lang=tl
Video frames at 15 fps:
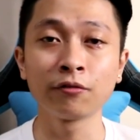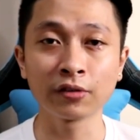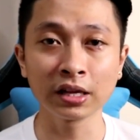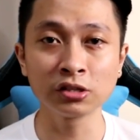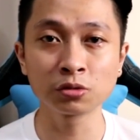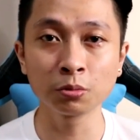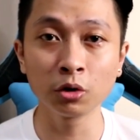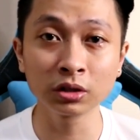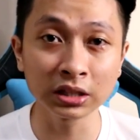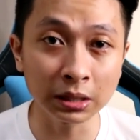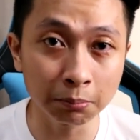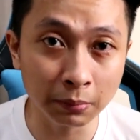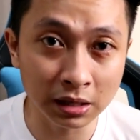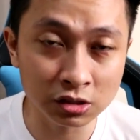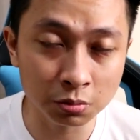friends mo,
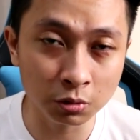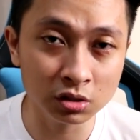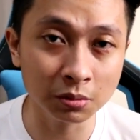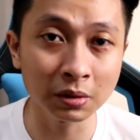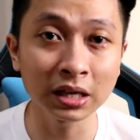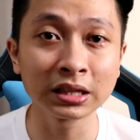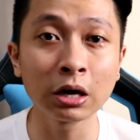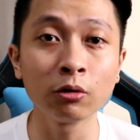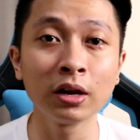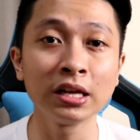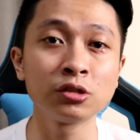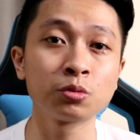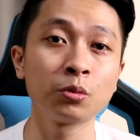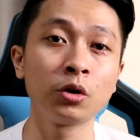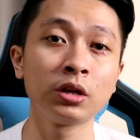teammates mo, sa mga
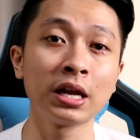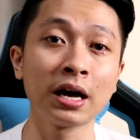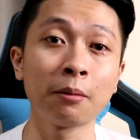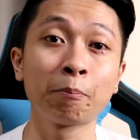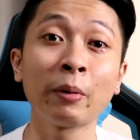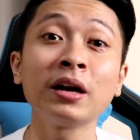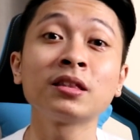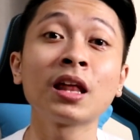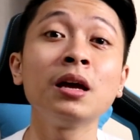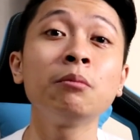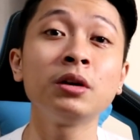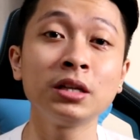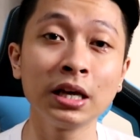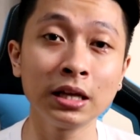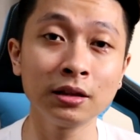downlines mo na
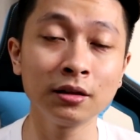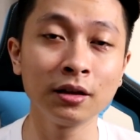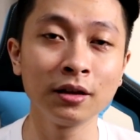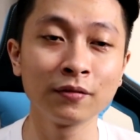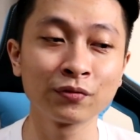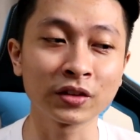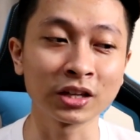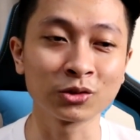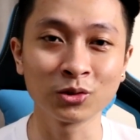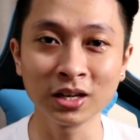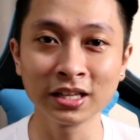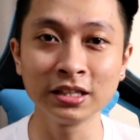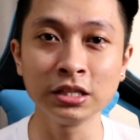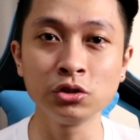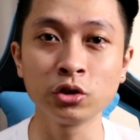part-timer din
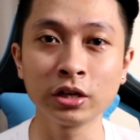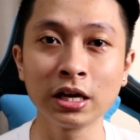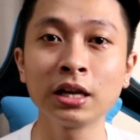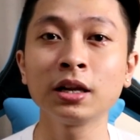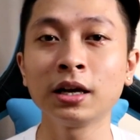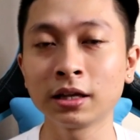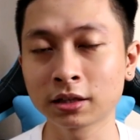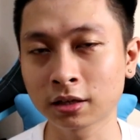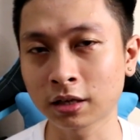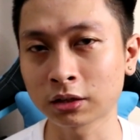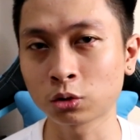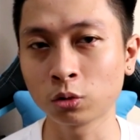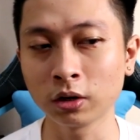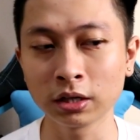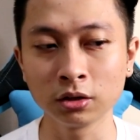katulad ni Junel at
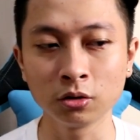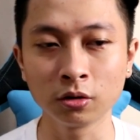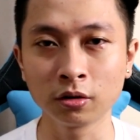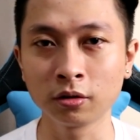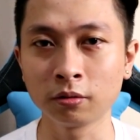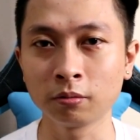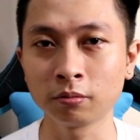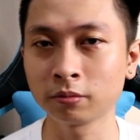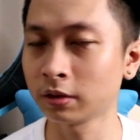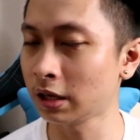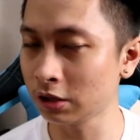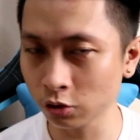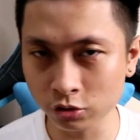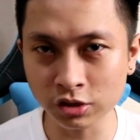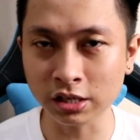katulad nung
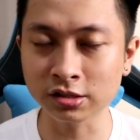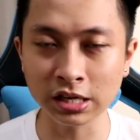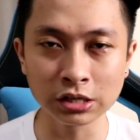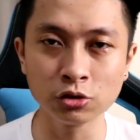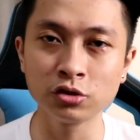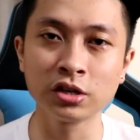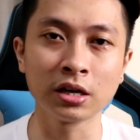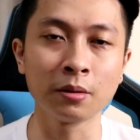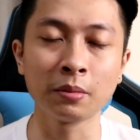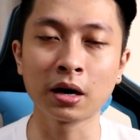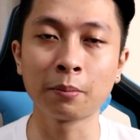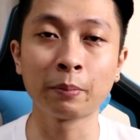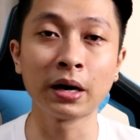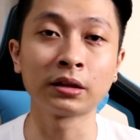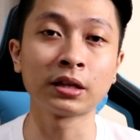inyo dyan, sa inyo dyan ng
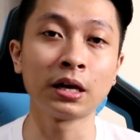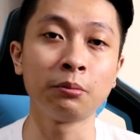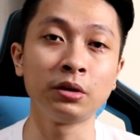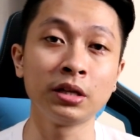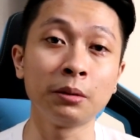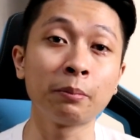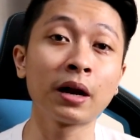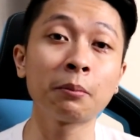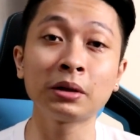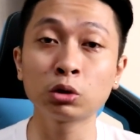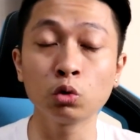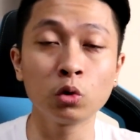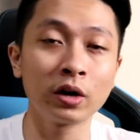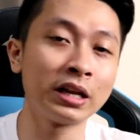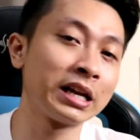mga part-timer din para
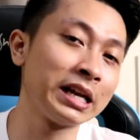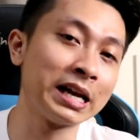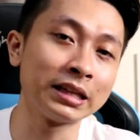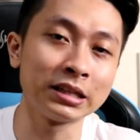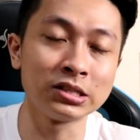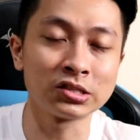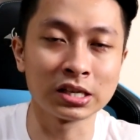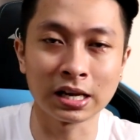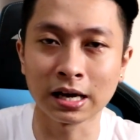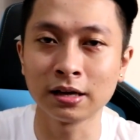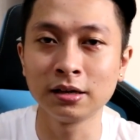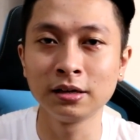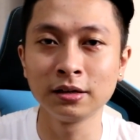matulungan rin natin sila.